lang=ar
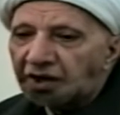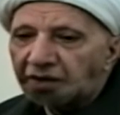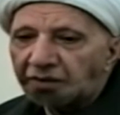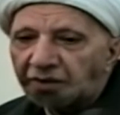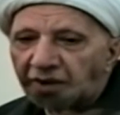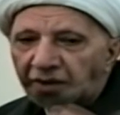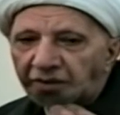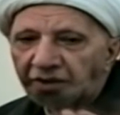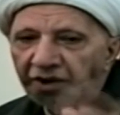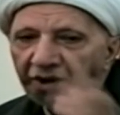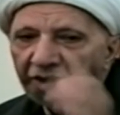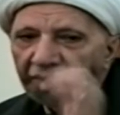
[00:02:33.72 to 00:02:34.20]
احنا
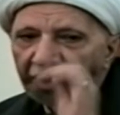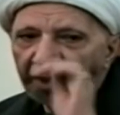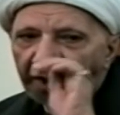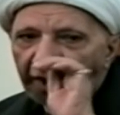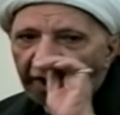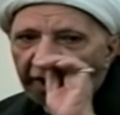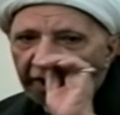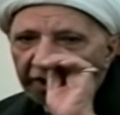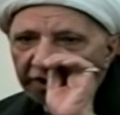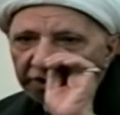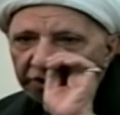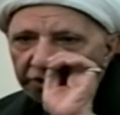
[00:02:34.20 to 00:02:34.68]
باب
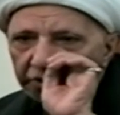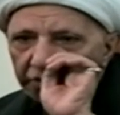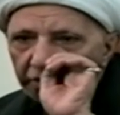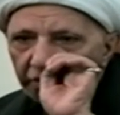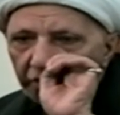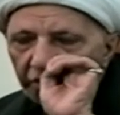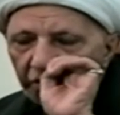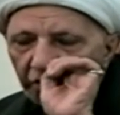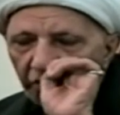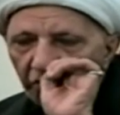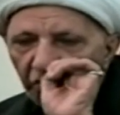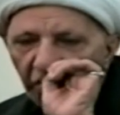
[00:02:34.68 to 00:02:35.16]
القياس
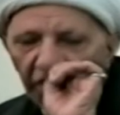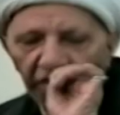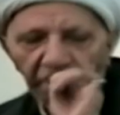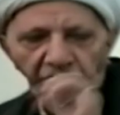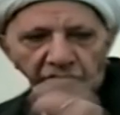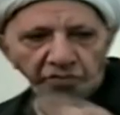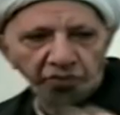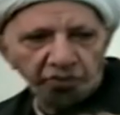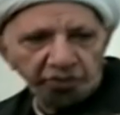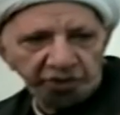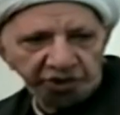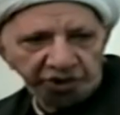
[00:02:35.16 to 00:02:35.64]

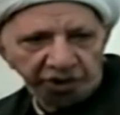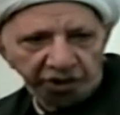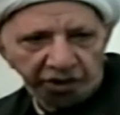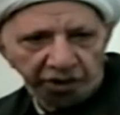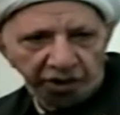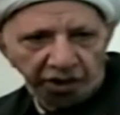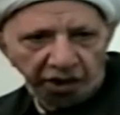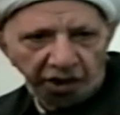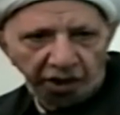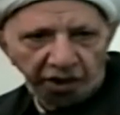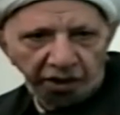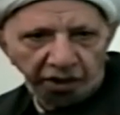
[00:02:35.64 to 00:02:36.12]
الواقع ما هوش
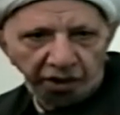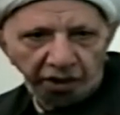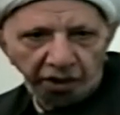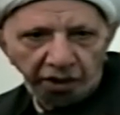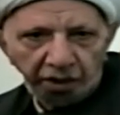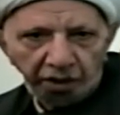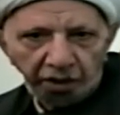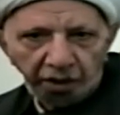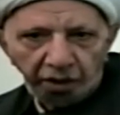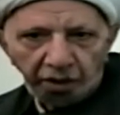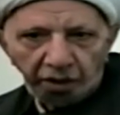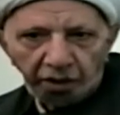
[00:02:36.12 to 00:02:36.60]
عندنا يعني
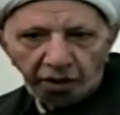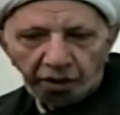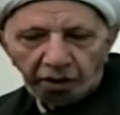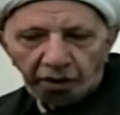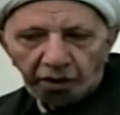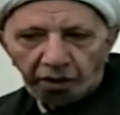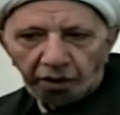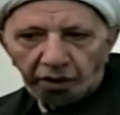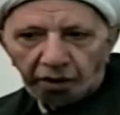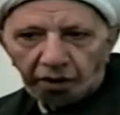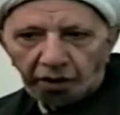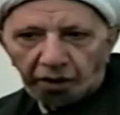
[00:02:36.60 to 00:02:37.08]

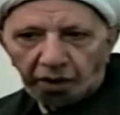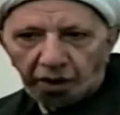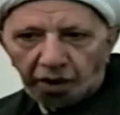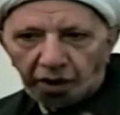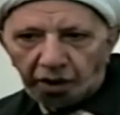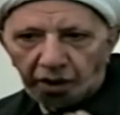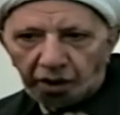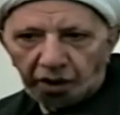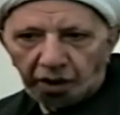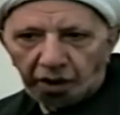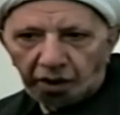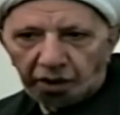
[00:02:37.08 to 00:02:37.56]

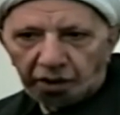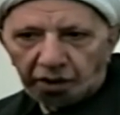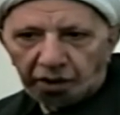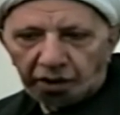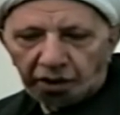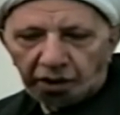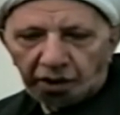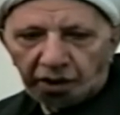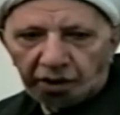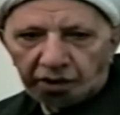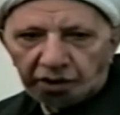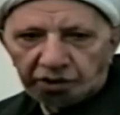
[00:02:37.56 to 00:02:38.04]
يعني
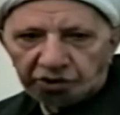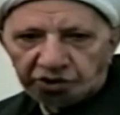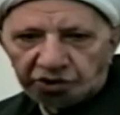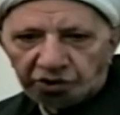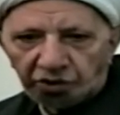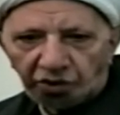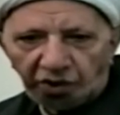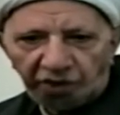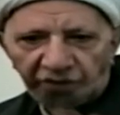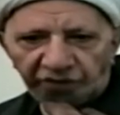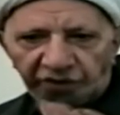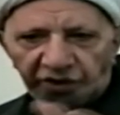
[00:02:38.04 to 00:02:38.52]
أكد لك
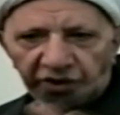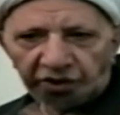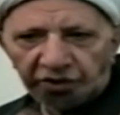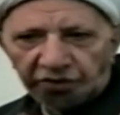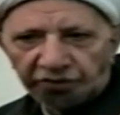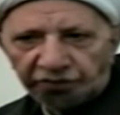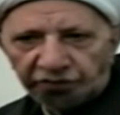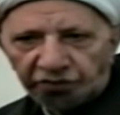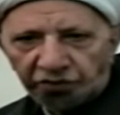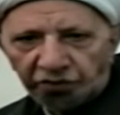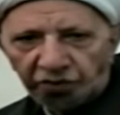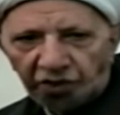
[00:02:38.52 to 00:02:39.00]
الشوافع
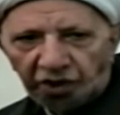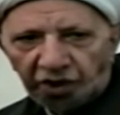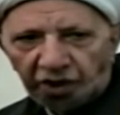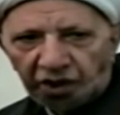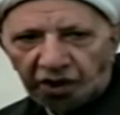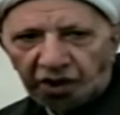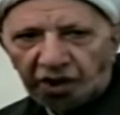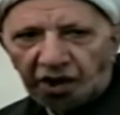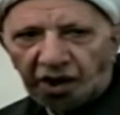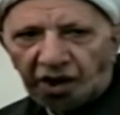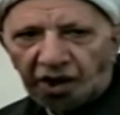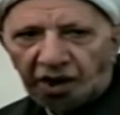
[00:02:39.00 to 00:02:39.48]
يرفضوا
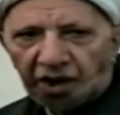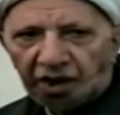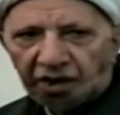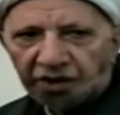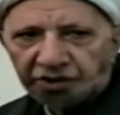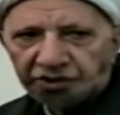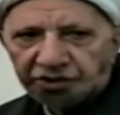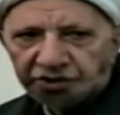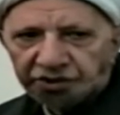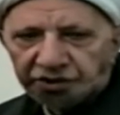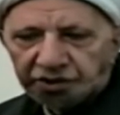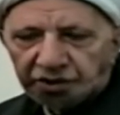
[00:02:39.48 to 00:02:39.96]

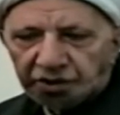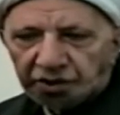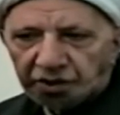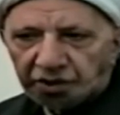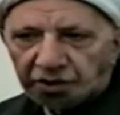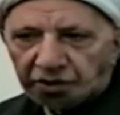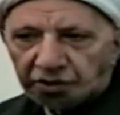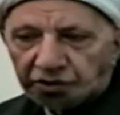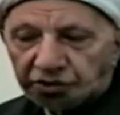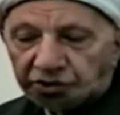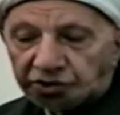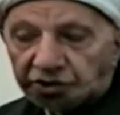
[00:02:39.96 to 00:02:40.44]
للقياس
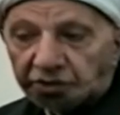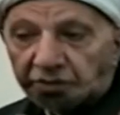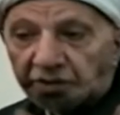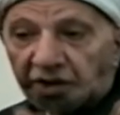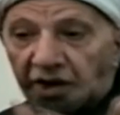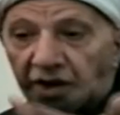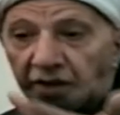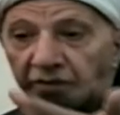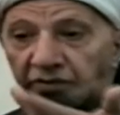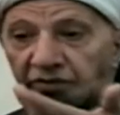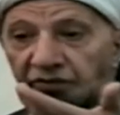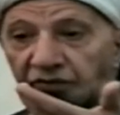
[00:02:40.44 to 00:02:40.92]

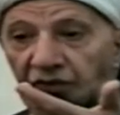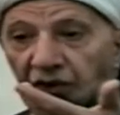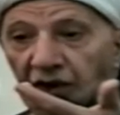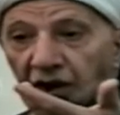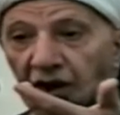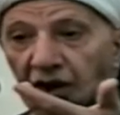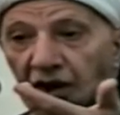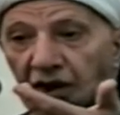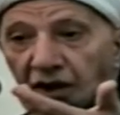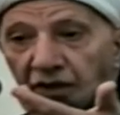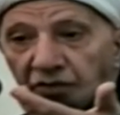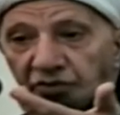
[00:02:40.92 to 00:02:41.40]
جماعة من
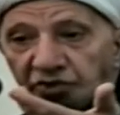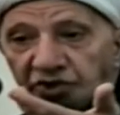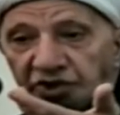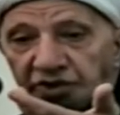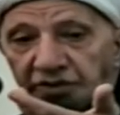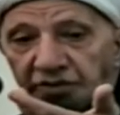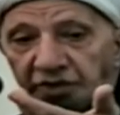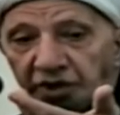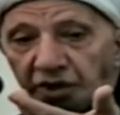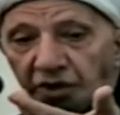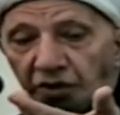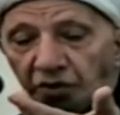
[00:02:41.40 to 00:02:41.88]
فقهاء
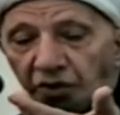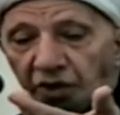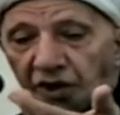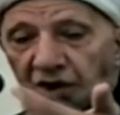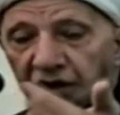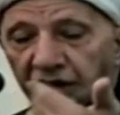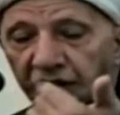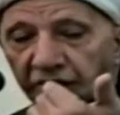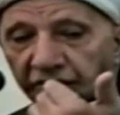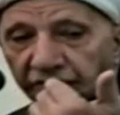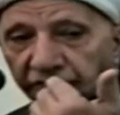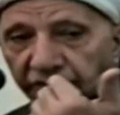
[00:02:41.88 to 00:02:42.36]
المسلمين
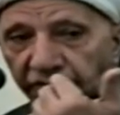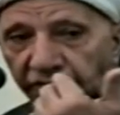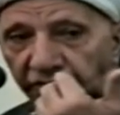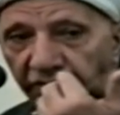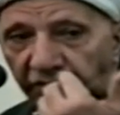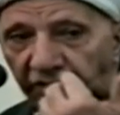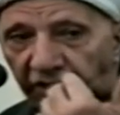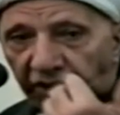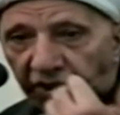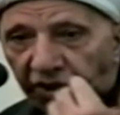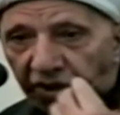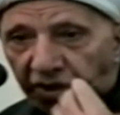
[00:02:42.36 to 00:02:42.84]
الأخر
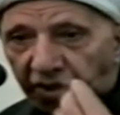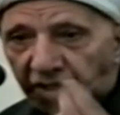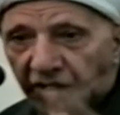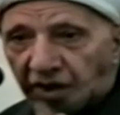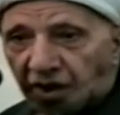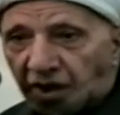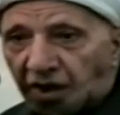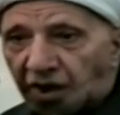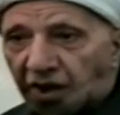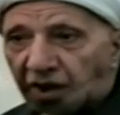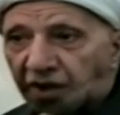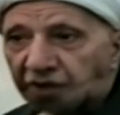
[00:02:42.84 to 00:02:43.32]
يرفضون
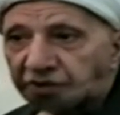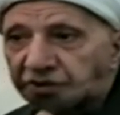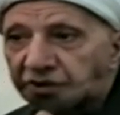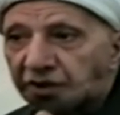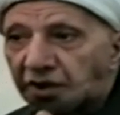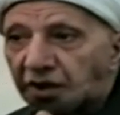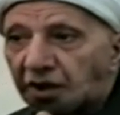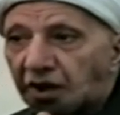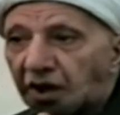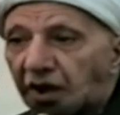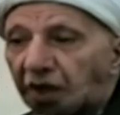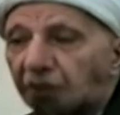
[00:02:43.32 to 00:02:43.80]
للقياس
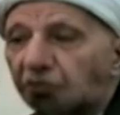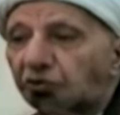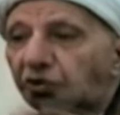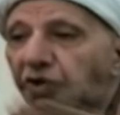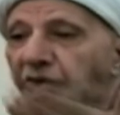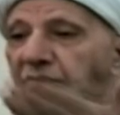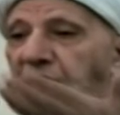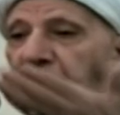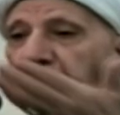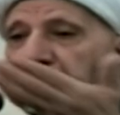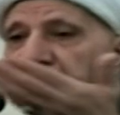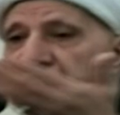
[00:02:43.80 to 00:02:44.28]
أكو
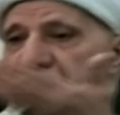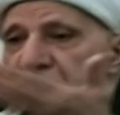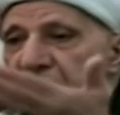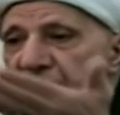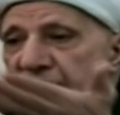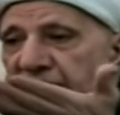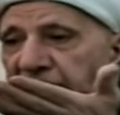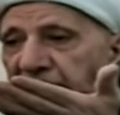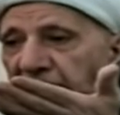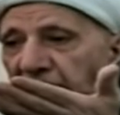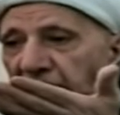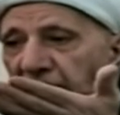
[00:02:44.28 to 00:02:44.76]
عندنا
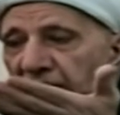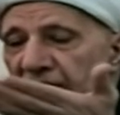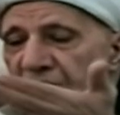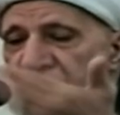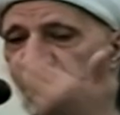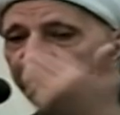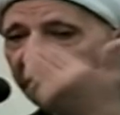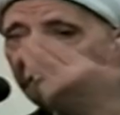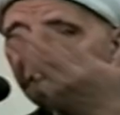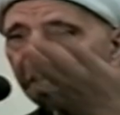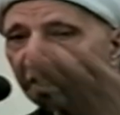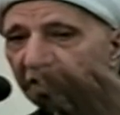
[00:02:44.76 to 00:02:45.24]
مدرسة
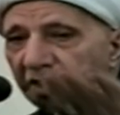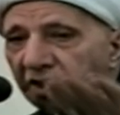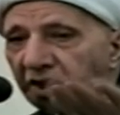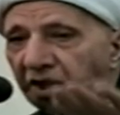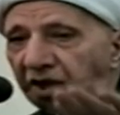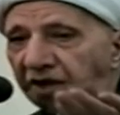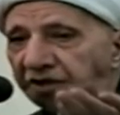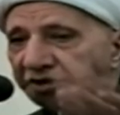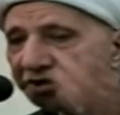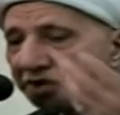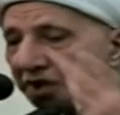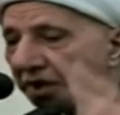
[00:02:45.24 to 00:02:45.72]
لرفض
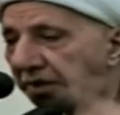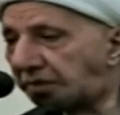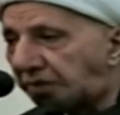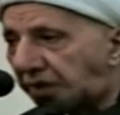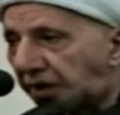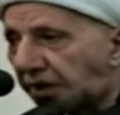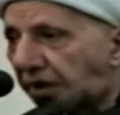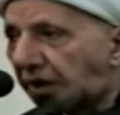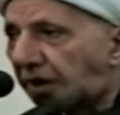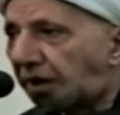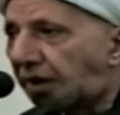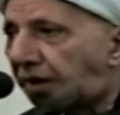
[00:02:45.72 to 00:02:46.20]
القياس
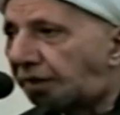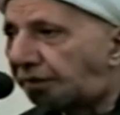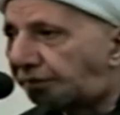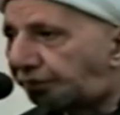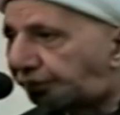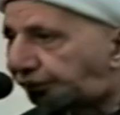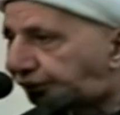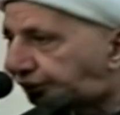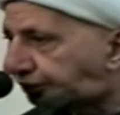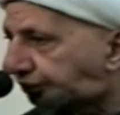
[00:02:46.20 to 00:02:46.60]
كبيرة